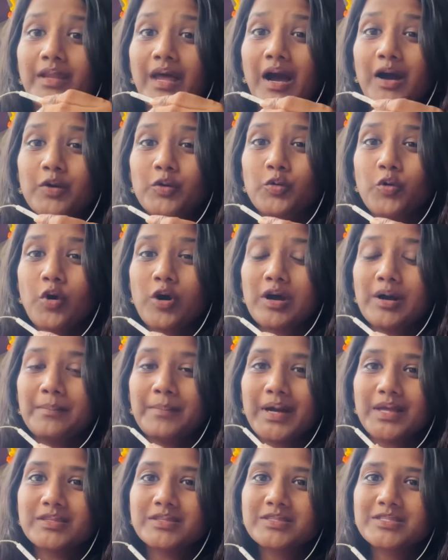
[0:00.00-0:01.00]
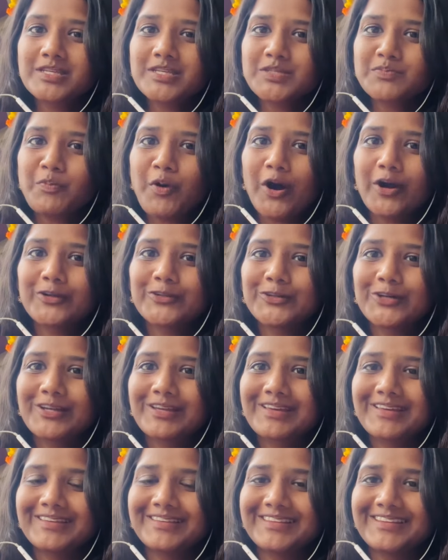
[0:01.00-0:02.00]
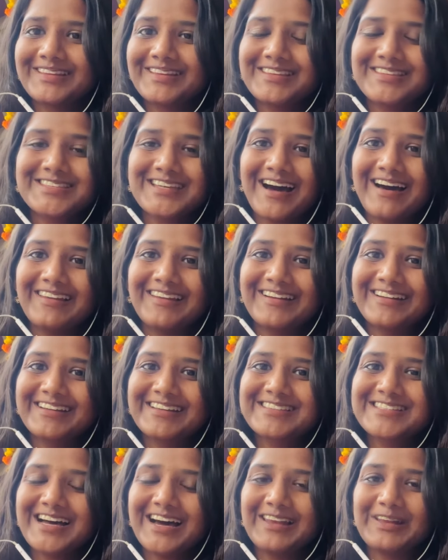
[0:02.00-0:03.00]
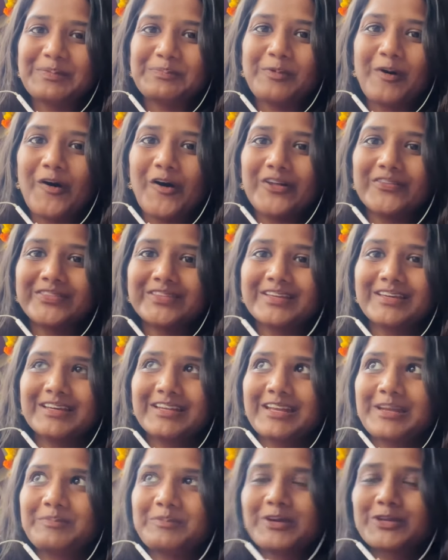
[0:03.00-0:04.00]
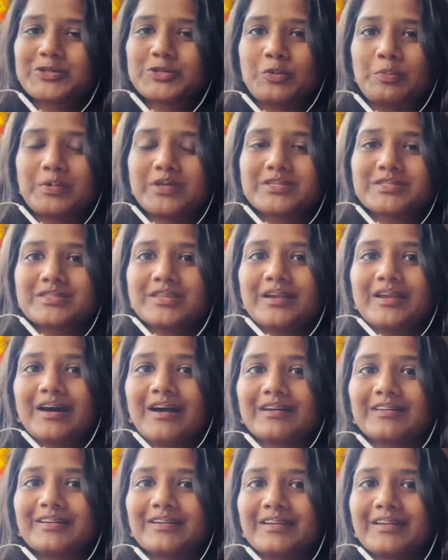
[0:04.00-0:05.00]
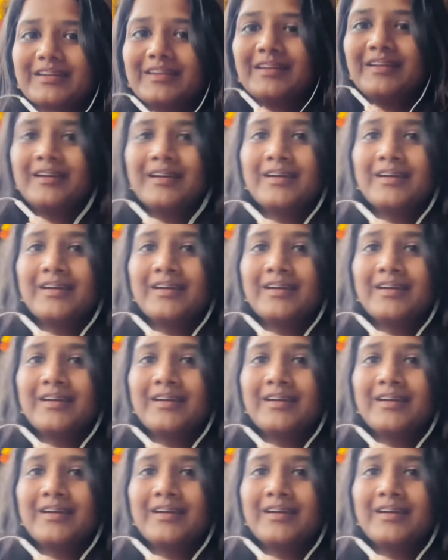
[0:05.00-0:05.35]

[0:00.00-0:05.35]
నాకు ఒక మంచి స్పాట్ దొరికింది చాలా అంటే చాలా బాగుంది నేను మీకు చూపిస్తాను ఆగండి